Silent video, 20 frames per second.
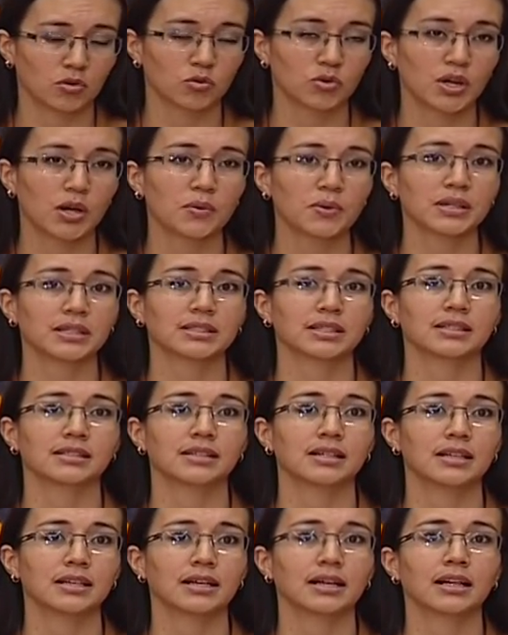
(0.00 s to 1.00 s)
una vez que
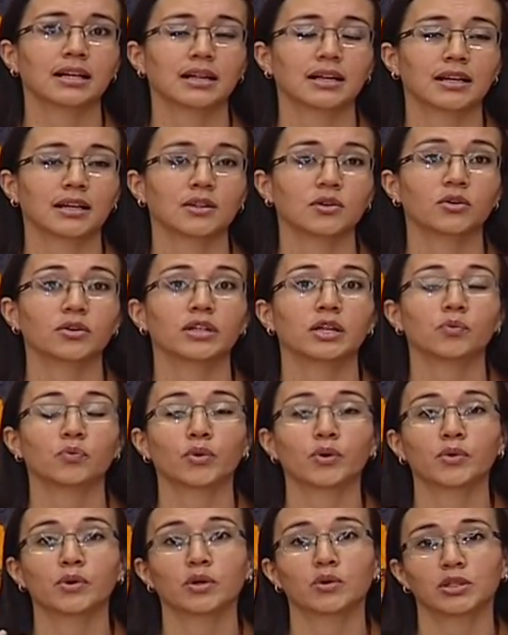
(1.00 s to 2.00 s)
se elija el ganador y el
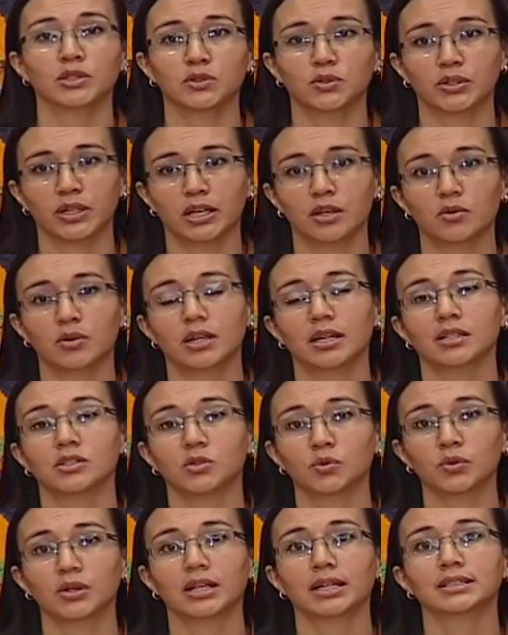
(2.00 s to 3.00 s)
pueblo ecuatoriano en
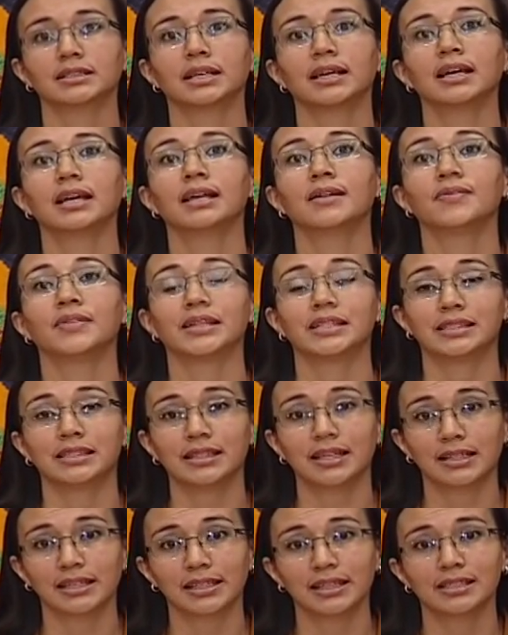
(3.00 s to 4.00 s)
las urnas
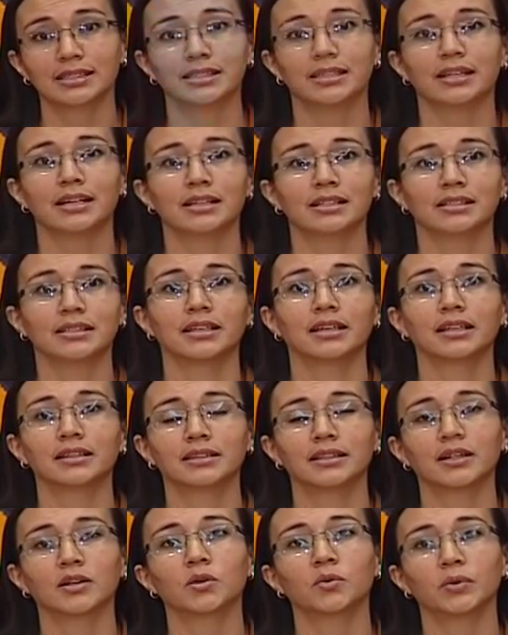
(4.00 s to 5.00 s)
decida quién será el
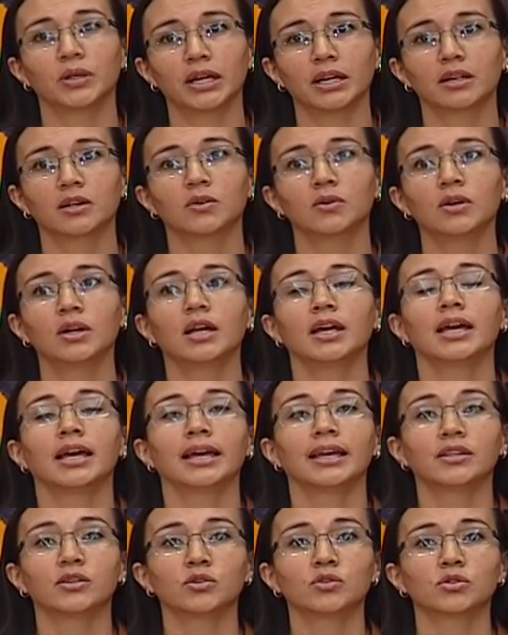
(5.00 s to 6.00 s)
siguiente gobierno,
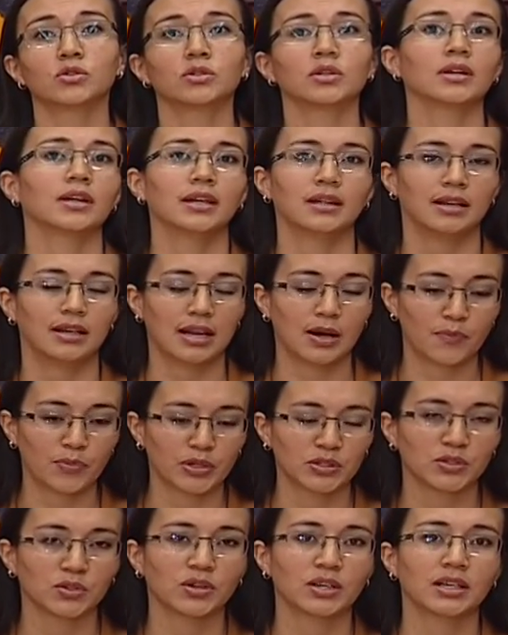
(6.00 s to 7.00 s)
ellos, eh, la
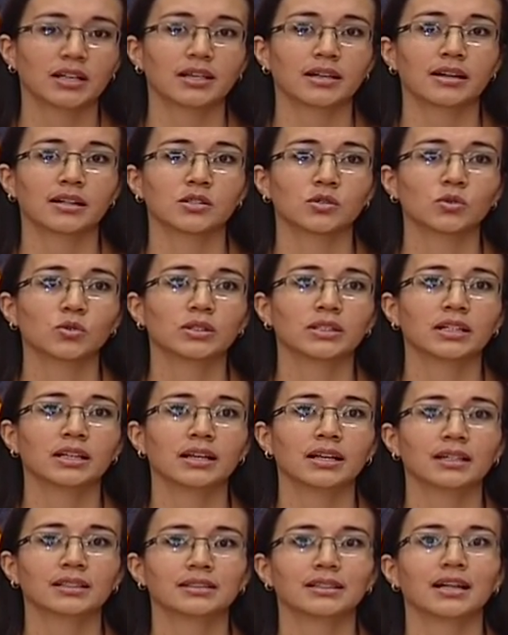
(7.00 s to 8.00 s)
persona que resulte
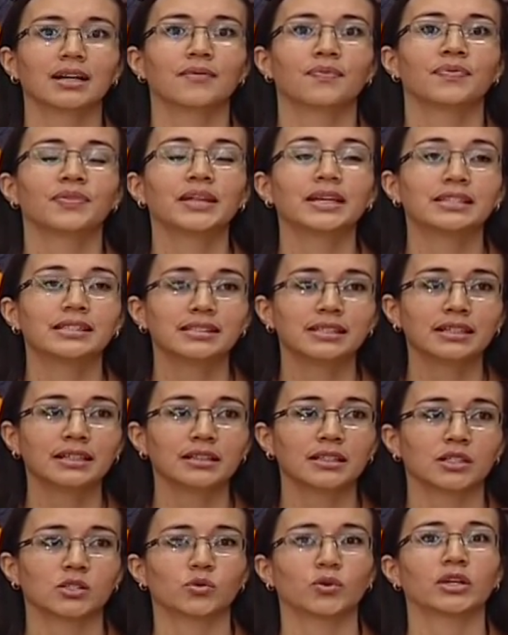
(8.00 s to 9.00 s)
electa,
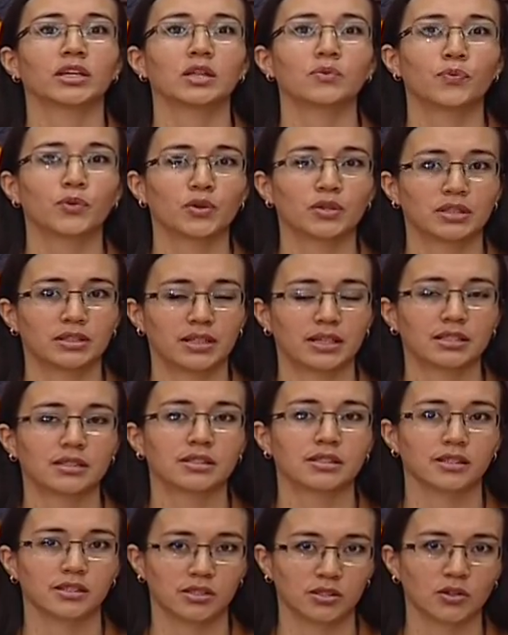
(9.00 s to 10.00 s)
designe su equipo de
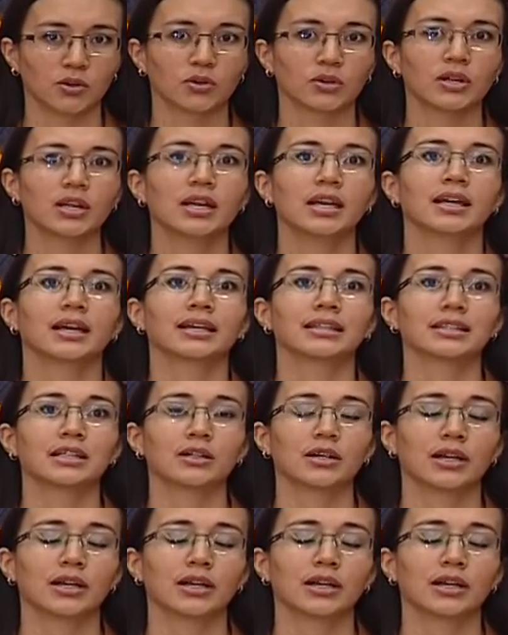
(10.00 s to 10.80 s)
transición, que